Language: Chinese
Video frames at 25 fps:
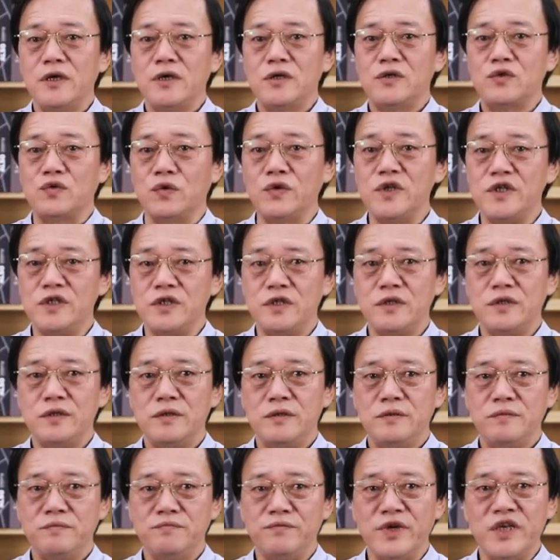所以
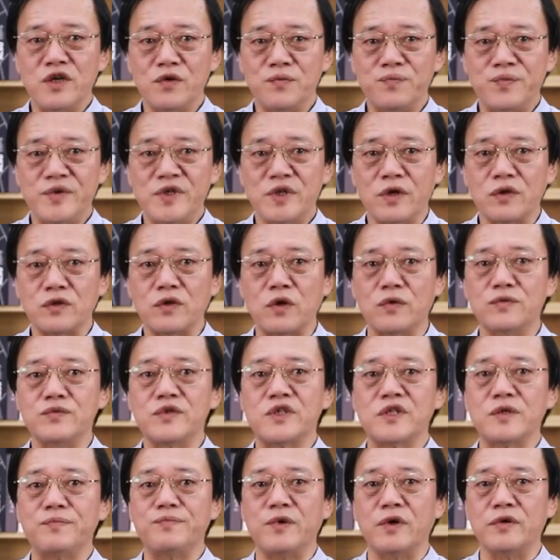没有必要同
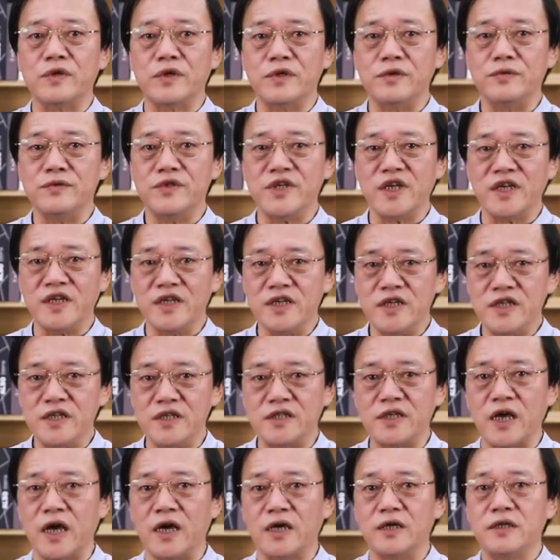时保留引
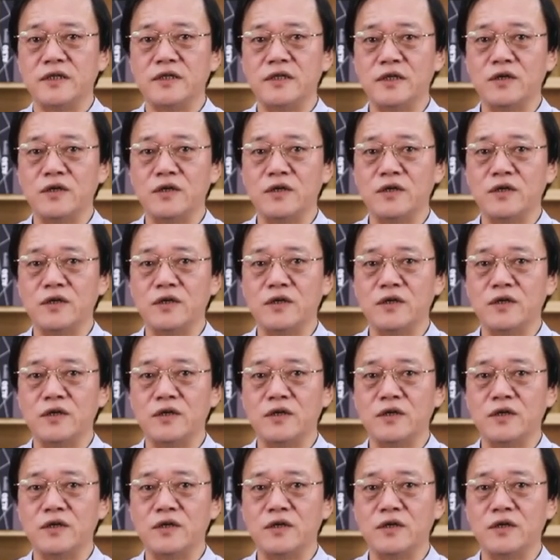力场